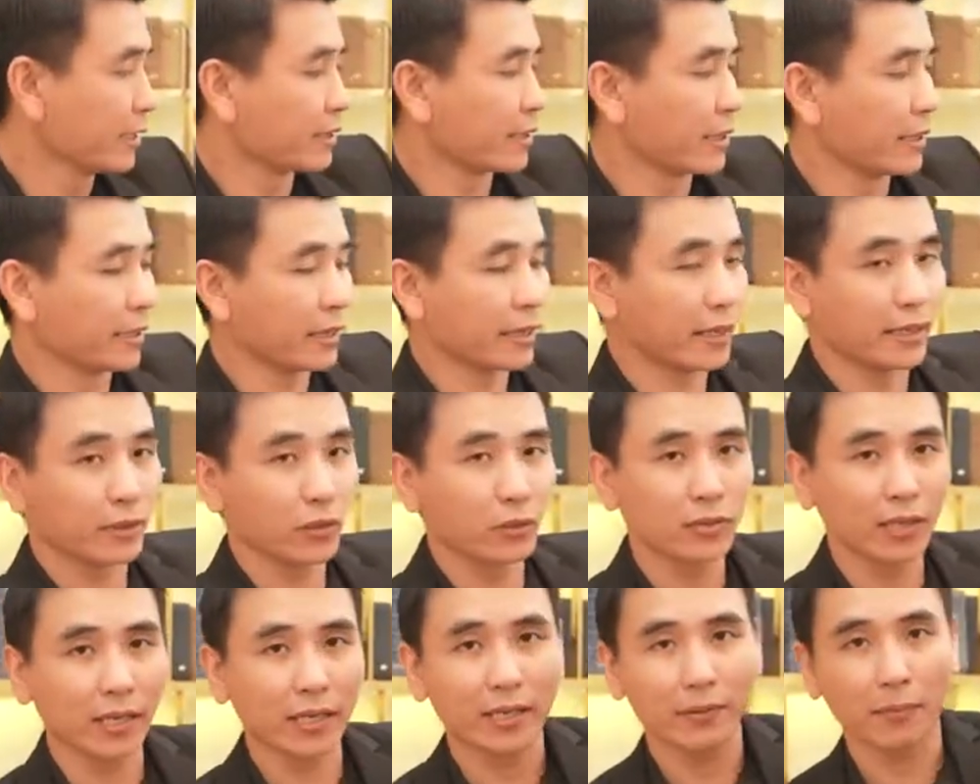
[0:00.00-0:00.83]
thì
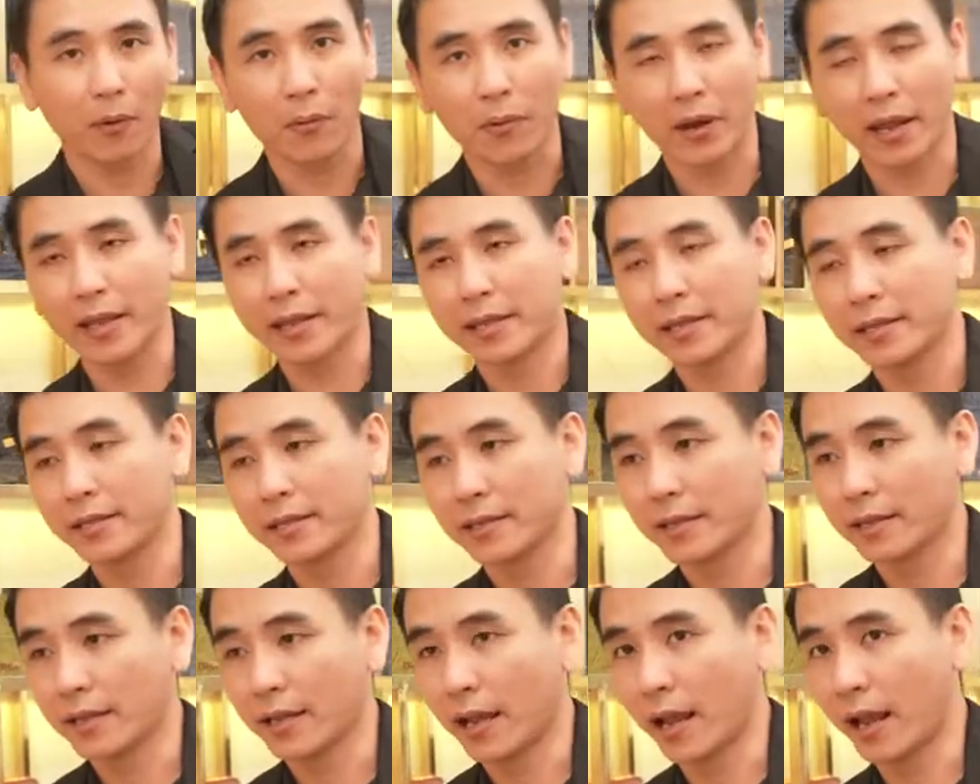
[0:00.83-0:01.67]
túi sách là màu này
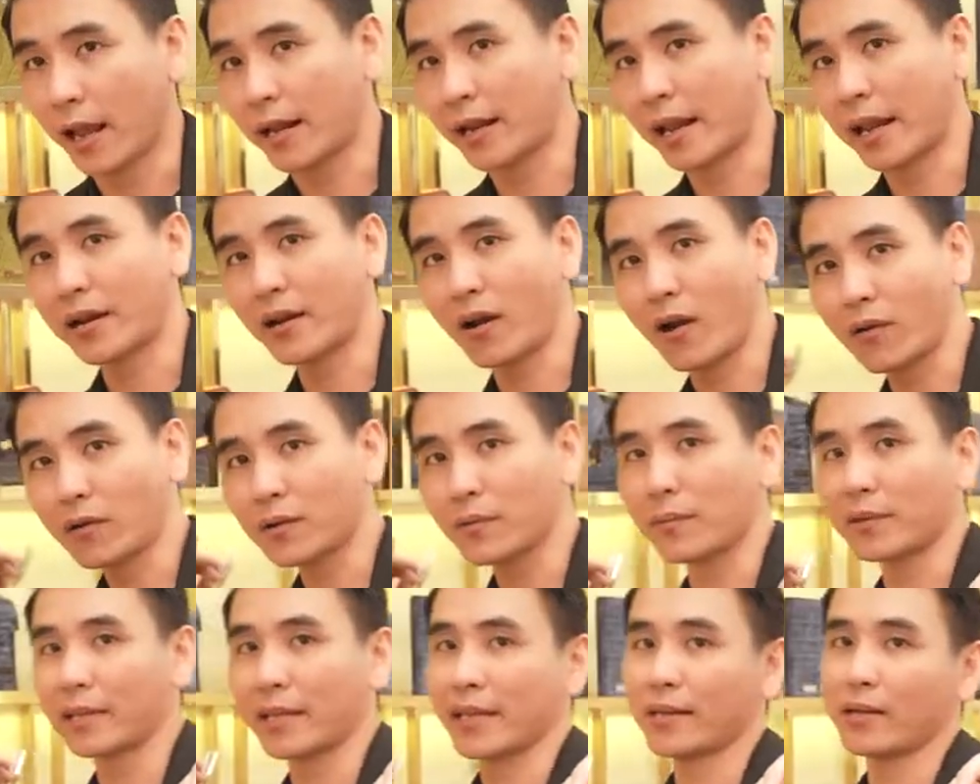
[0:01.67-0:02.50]
à, nãy nón
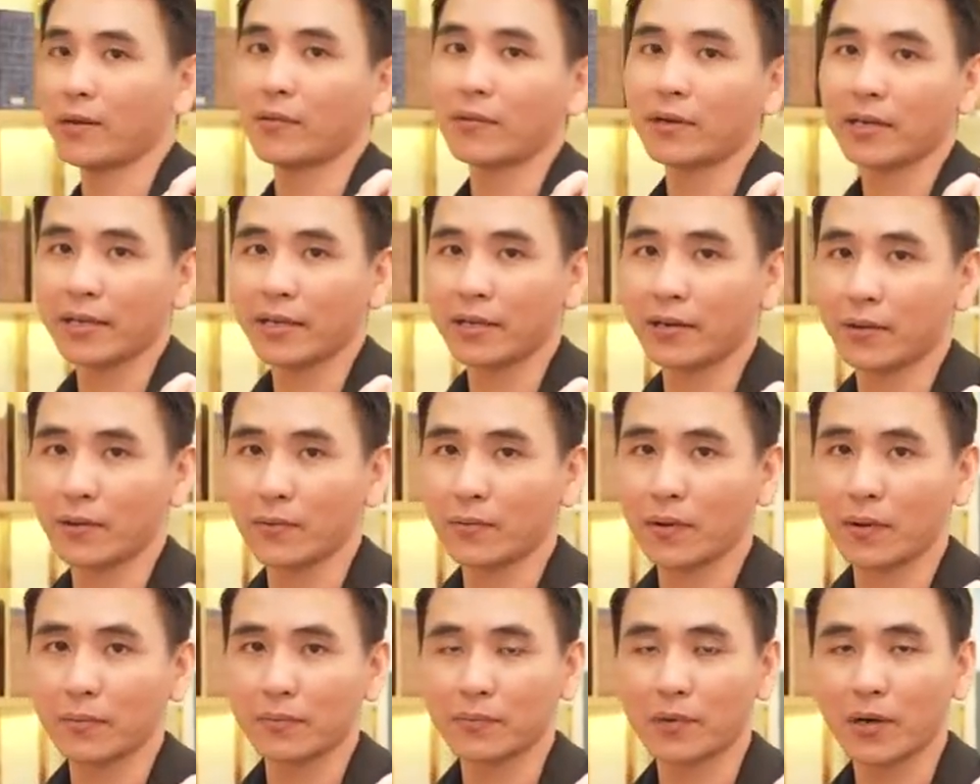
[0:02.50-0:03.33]
là mình thấy nón kia rồi
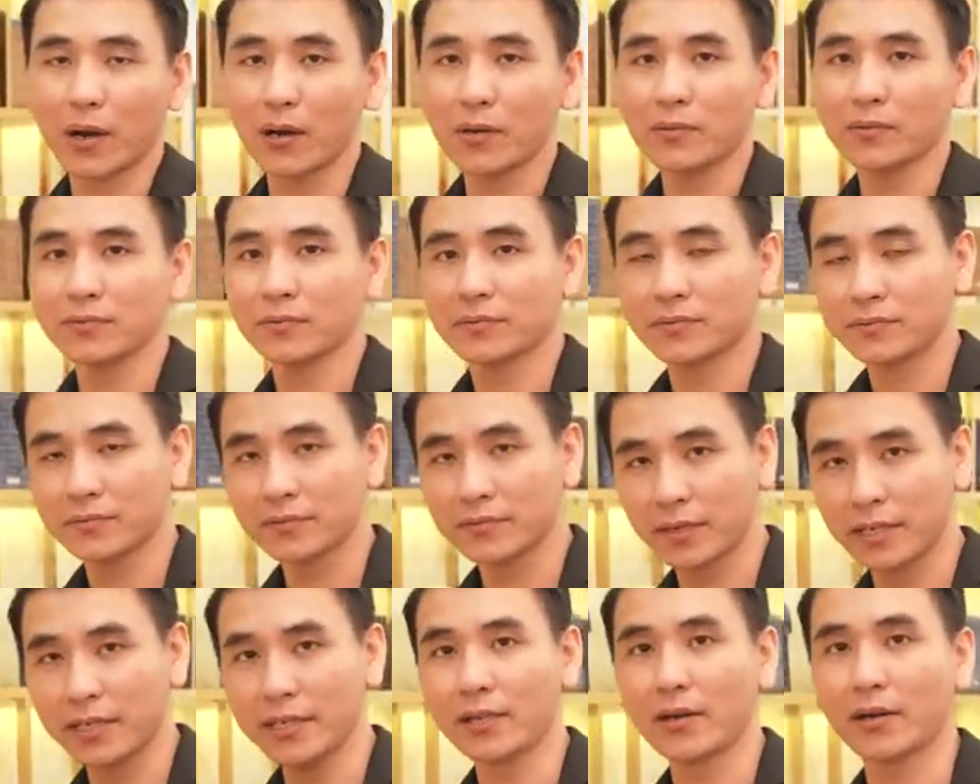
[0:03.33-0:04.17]
đúng không nón
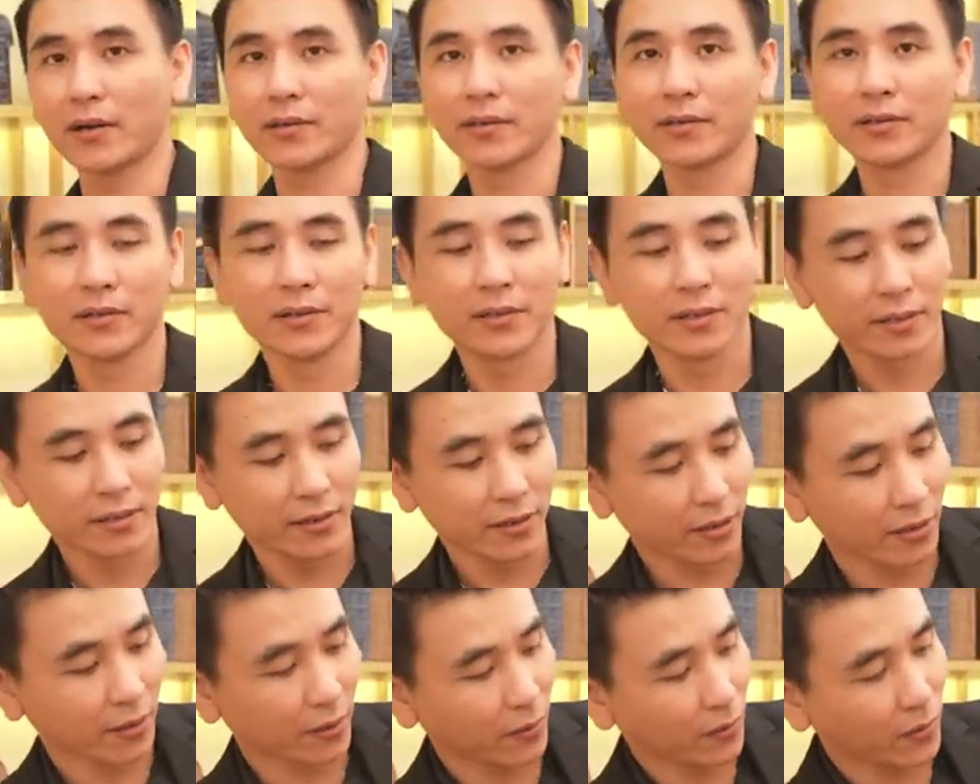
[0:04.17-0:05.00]
ví rồi
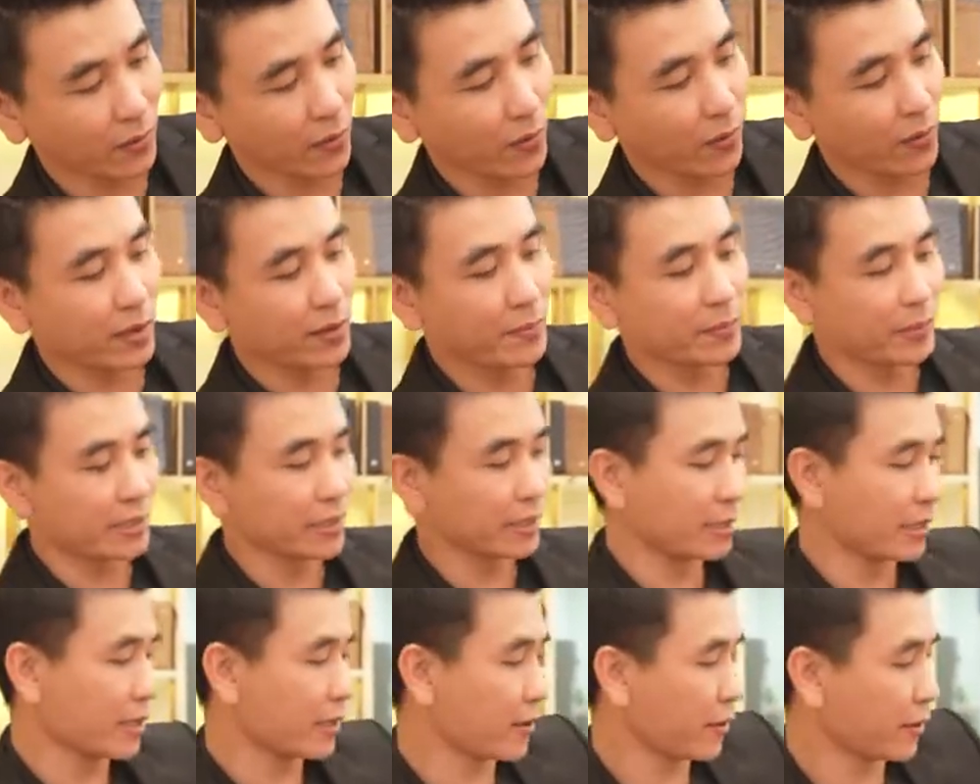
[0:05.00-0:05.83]
logo kim
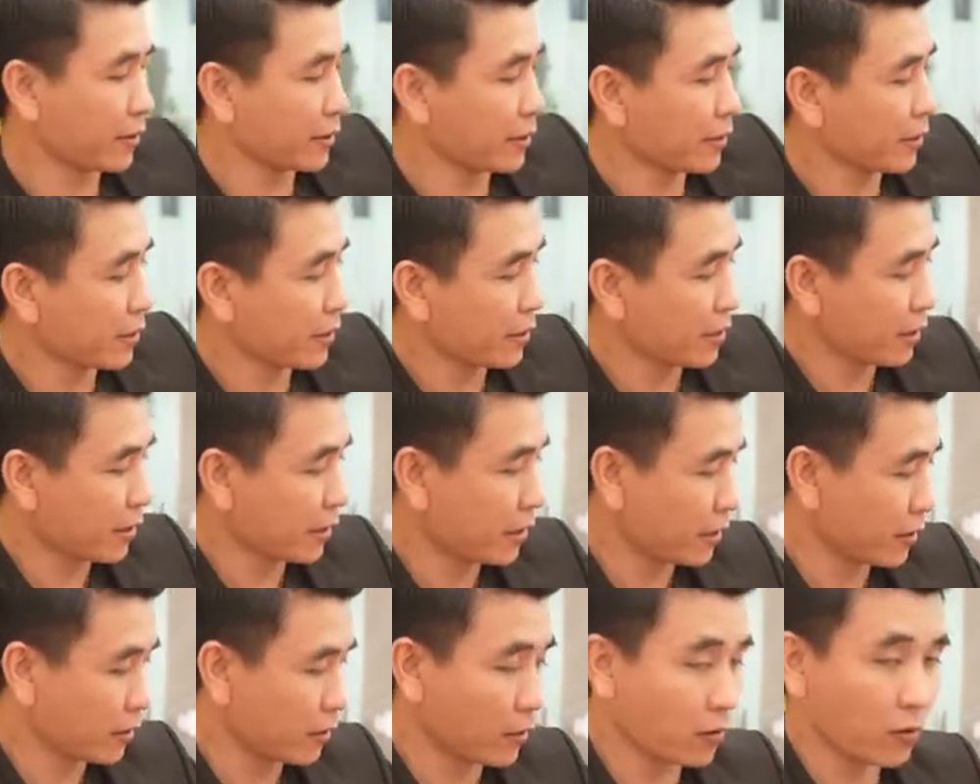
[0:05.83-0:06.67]
cương hết rồi
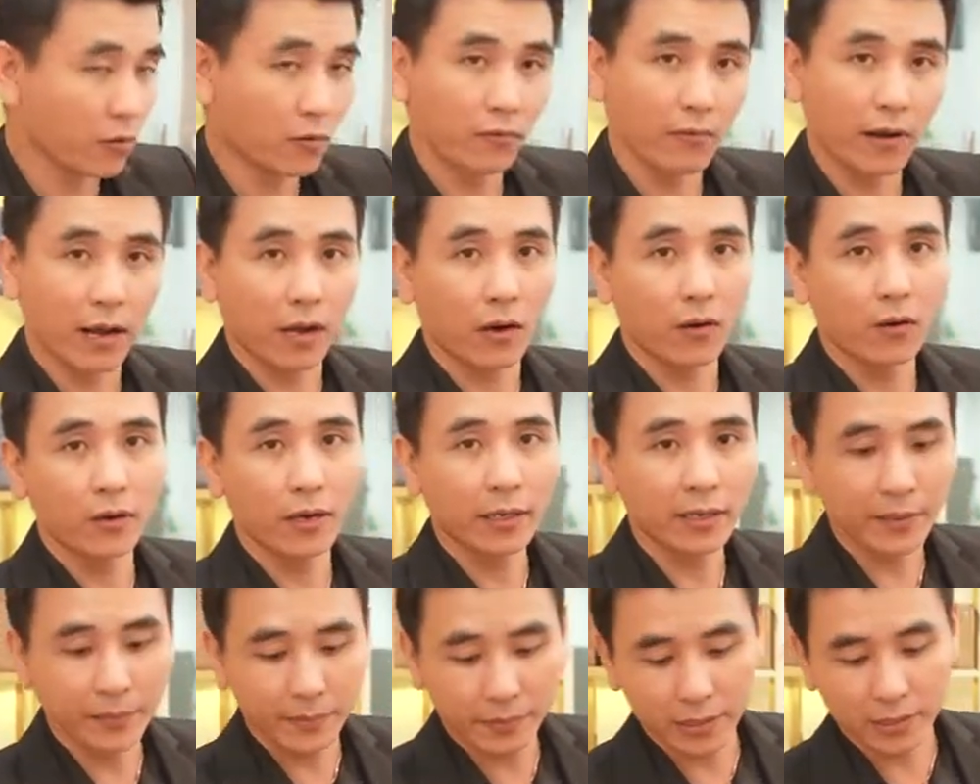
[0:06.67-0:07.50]
logo vàng khối
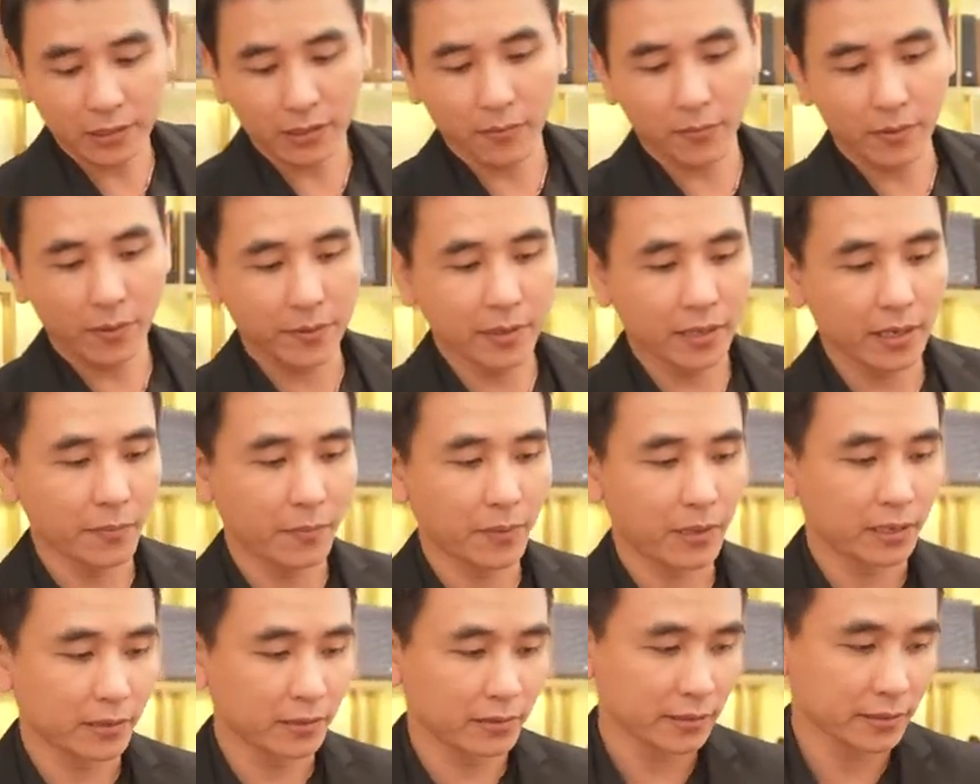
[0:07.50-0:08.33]
đến kim cương rồi bây giờ
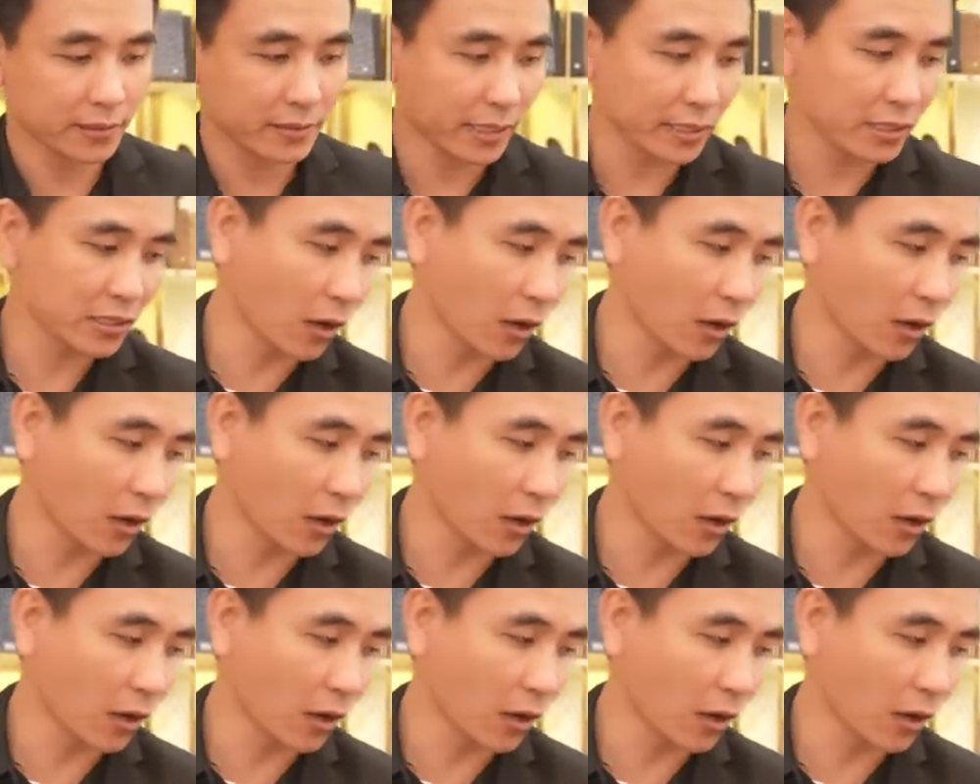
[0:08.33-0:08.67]
mình sẽ